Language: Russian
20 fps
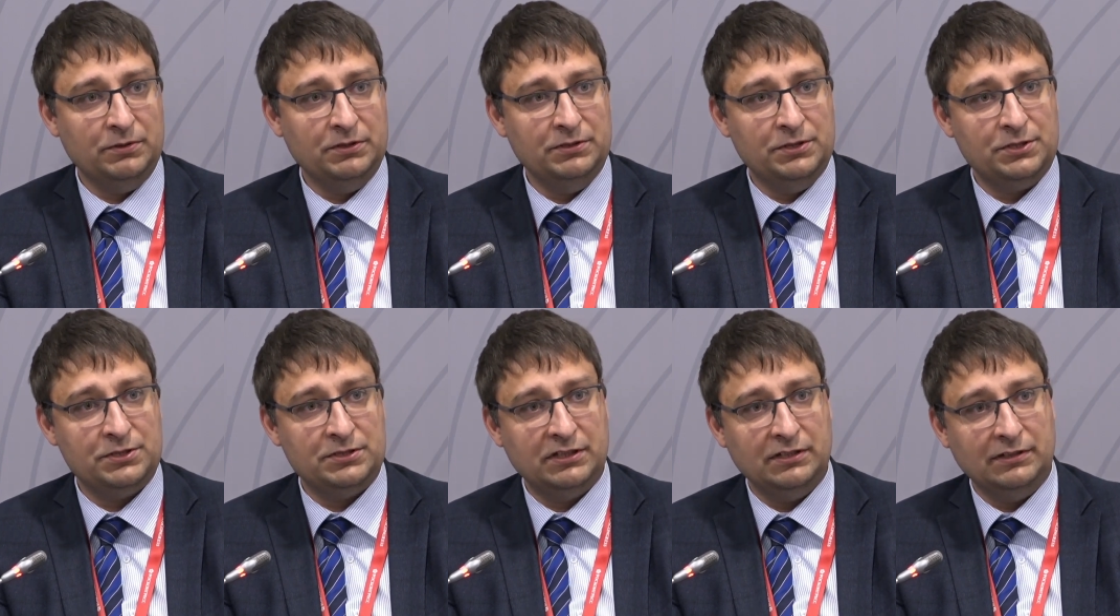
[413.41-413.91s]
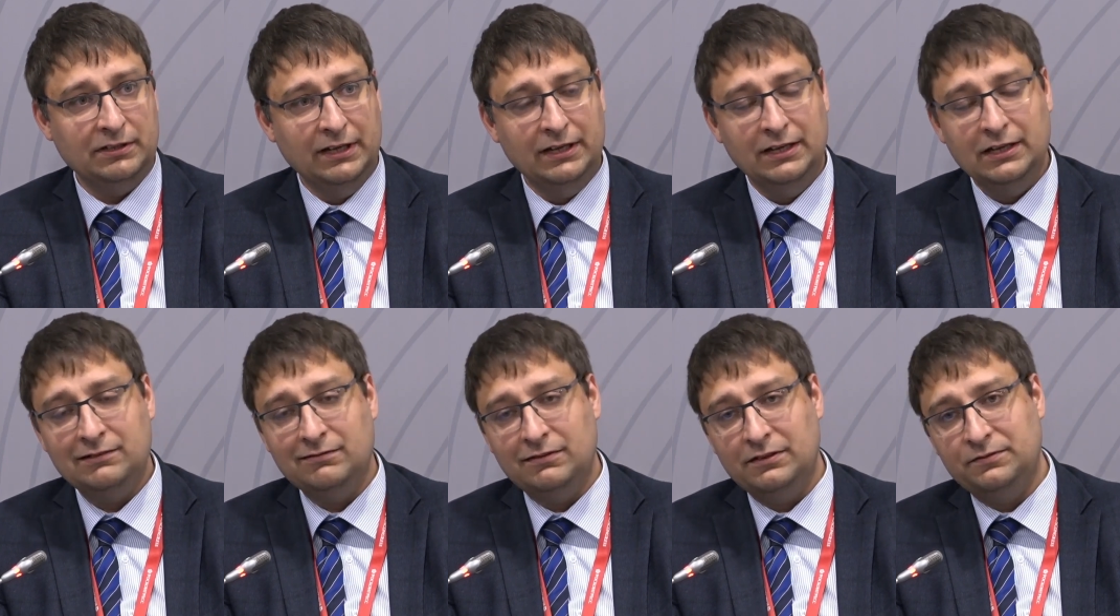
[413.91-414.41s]
юридической
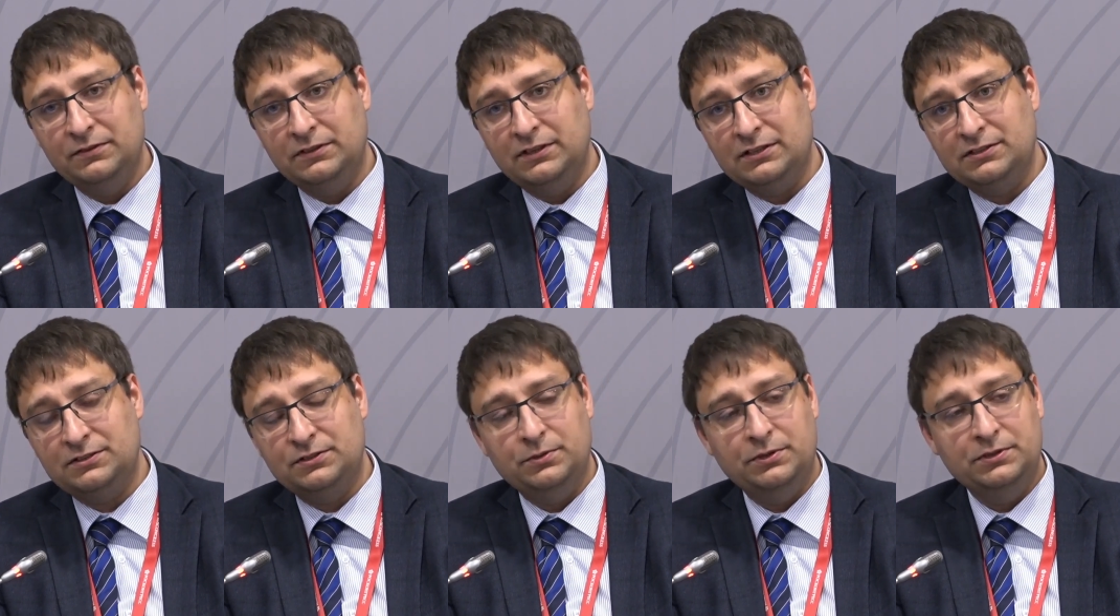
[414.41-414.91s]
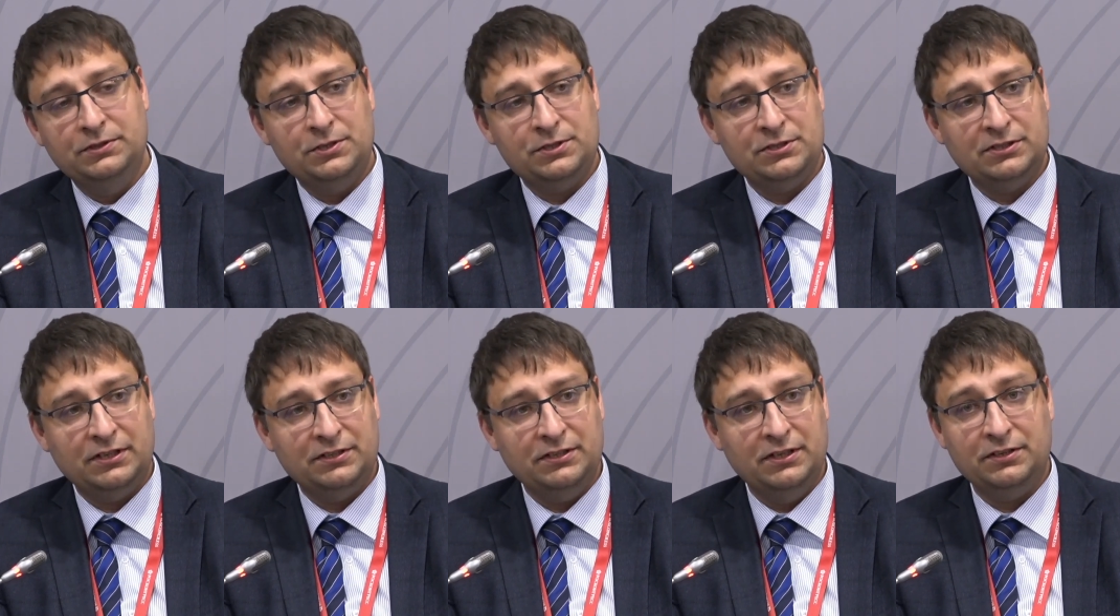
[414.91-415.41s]
квалификации,
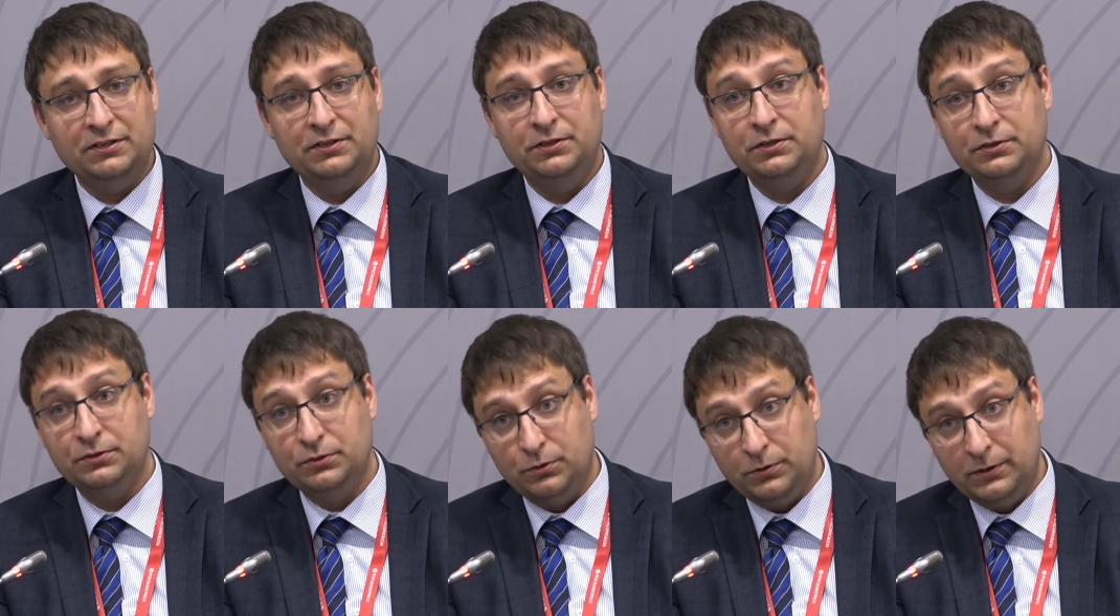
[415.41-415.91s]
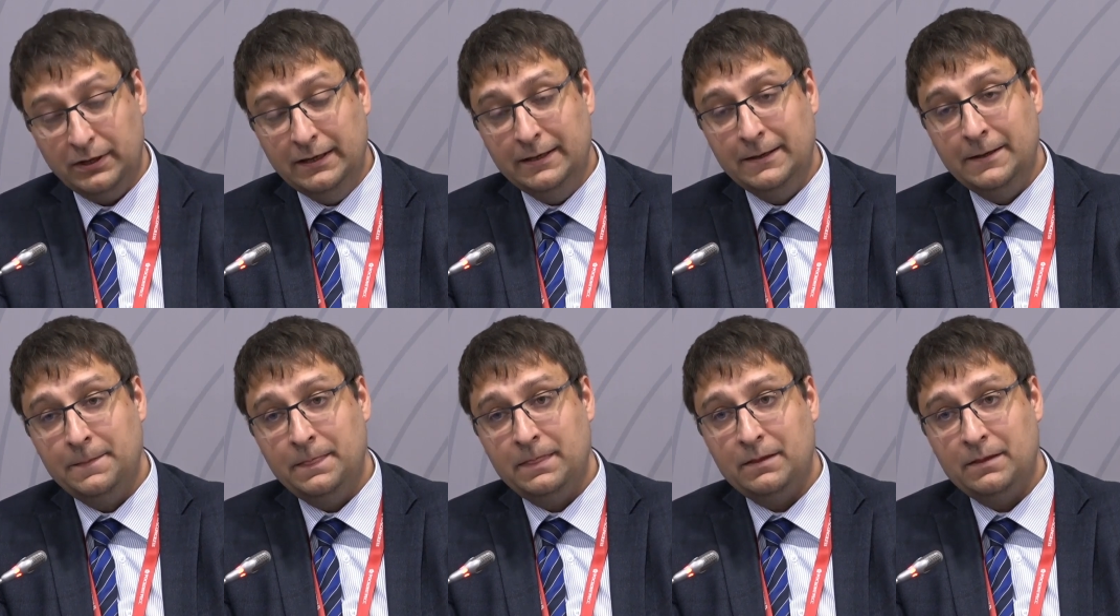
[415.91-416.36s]
юридической техники, но